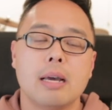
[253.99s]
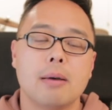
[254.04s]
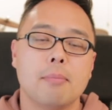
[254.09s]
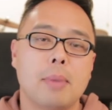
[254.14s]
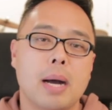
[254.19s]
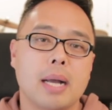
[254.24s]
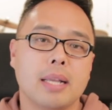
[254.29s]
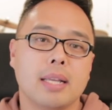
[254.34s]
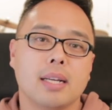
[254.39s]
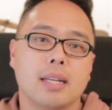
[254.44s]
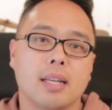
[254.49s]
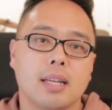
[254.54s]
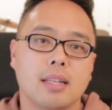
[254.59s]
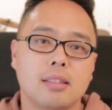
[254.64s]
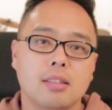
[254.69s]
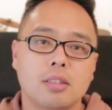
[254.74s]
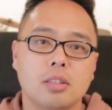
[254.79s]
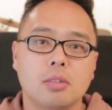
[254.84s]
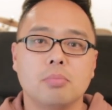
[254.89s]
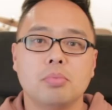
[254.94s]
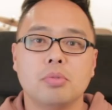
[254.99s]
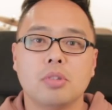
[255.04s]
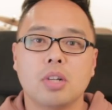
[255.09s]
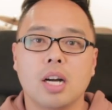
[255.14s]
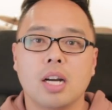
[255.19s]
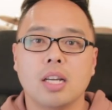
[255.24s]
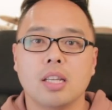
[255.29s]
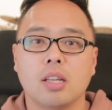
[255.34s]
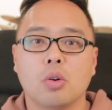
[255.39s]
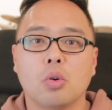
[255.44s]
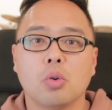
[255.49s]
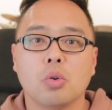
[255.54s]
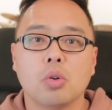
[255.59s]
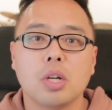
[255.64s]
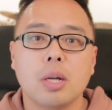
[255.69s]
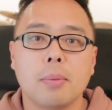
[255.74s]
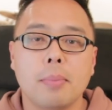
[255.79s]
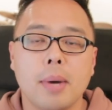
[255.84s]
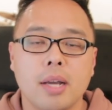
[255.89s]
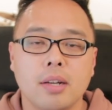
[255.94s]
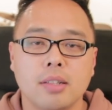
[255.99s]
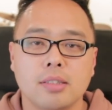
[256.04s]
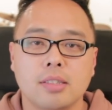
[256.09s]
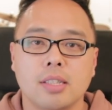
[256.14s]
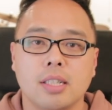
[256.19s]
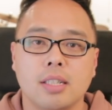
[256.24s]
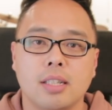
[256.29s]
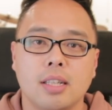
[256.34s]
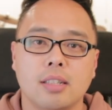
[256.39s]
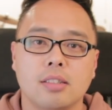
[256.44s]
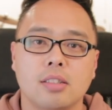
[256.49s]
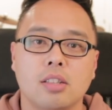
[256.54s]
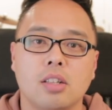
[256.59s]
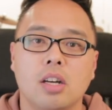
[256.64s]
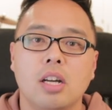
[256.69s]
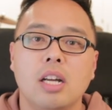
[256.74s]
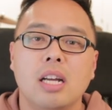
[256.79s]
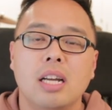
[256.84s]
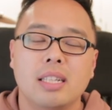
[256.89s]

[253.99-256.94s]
만약에 트럼프가 이 코로나 바이러스에 대해서